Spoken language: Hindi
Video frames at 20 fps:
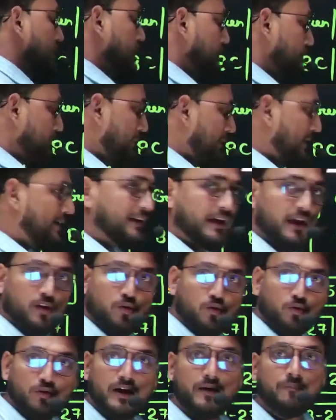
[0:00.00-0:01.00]
मेडिकल
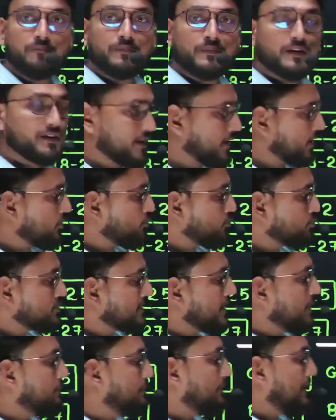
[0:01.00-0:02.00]
होगा ठीक है उसके
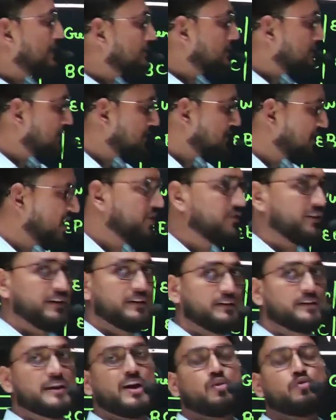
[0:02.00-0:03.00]
बाद डीवी
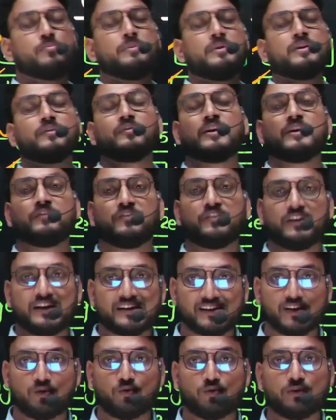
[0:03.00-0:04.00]
डॉक्यूमेंट
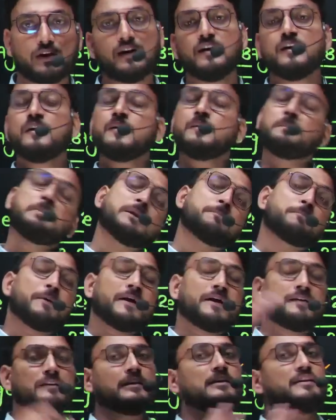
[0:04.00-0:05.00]
वेरिफिकेशन होगा फिर
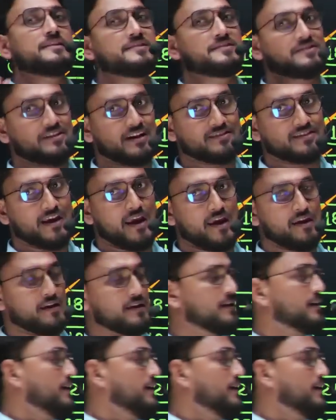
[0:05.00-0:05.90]
फाइनल लिस्ट आ जाएगी